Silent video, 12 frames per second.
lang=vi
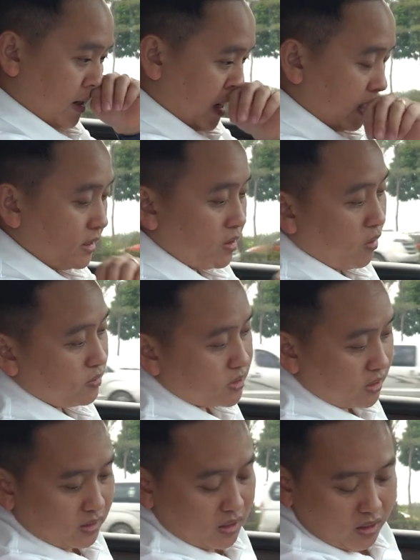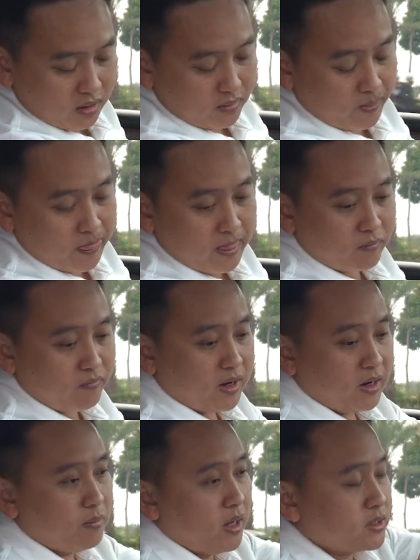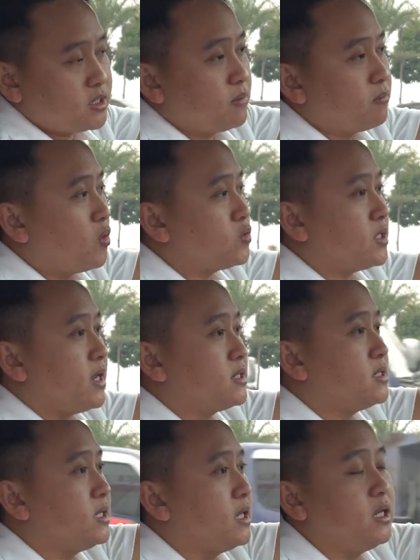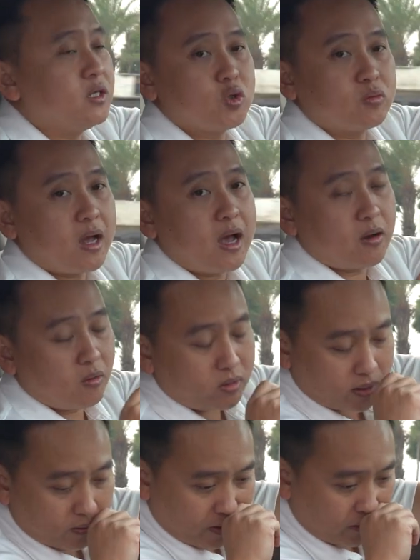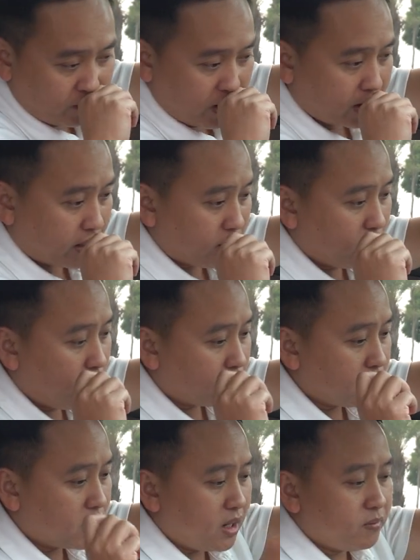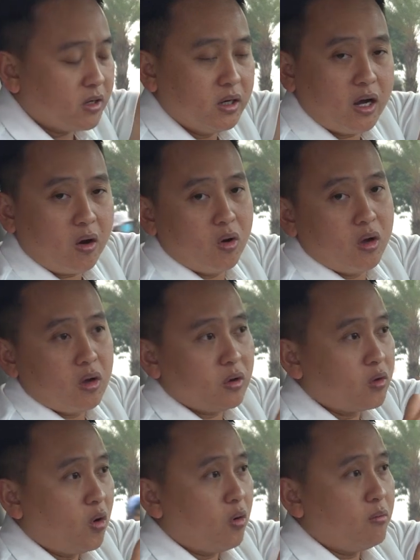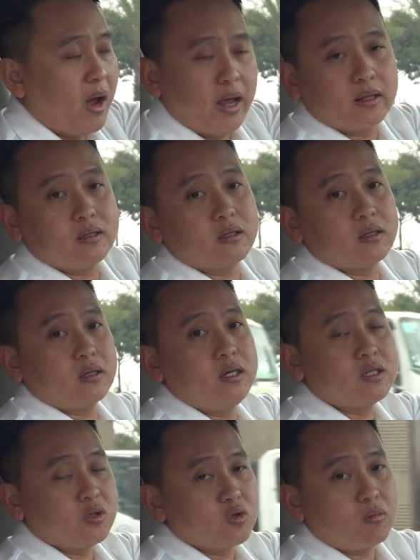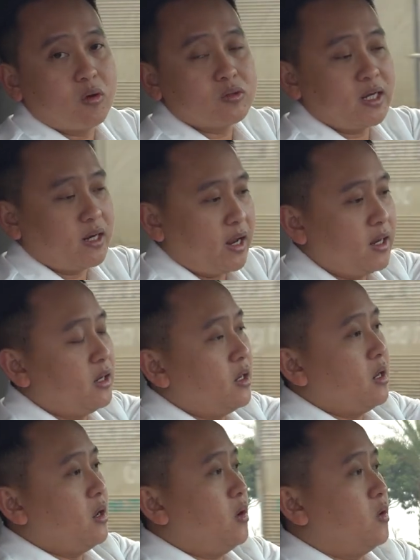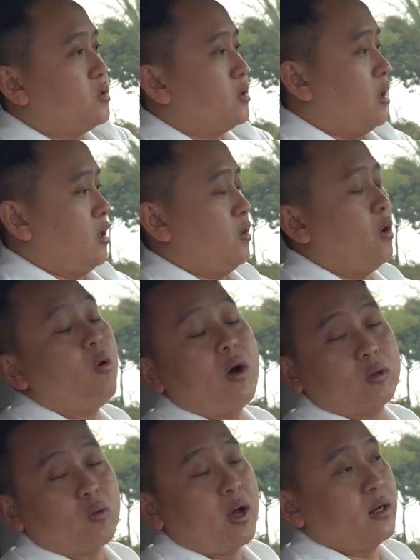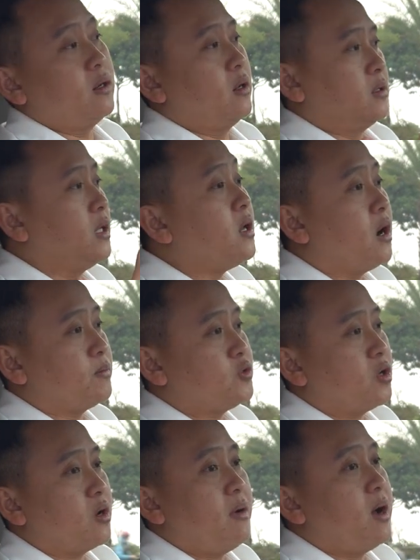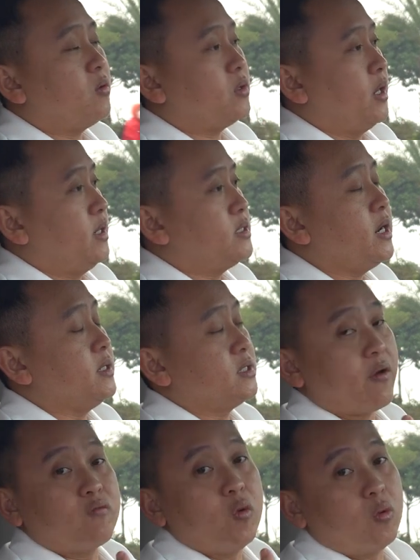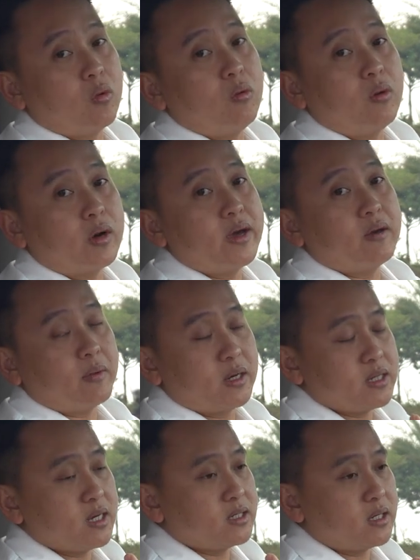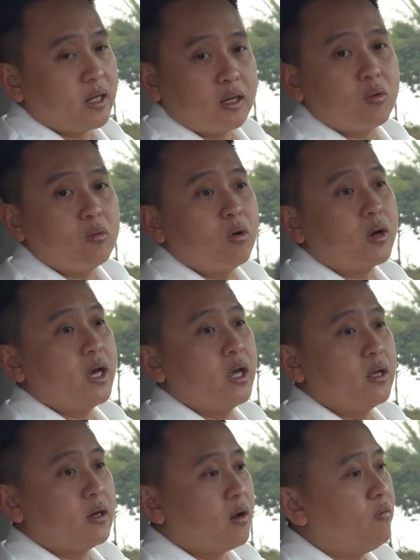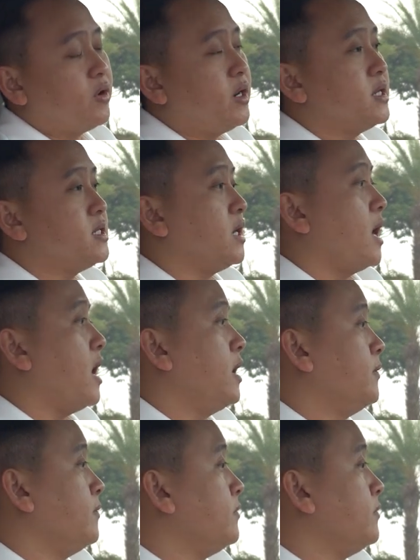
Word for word: khá là nhiều option nhá và đặc biệt trên mẫu xe City chúng ta có thể nói về cái độ tiết kiệm nhiên liệu độ bền khi sử dụng mẫu xe này à, nó hoàn toàn thích hợp cho các bác có thể chạy dịch vụ cũng ok mà chạy gia đình cũng ok không vấn đề gì cả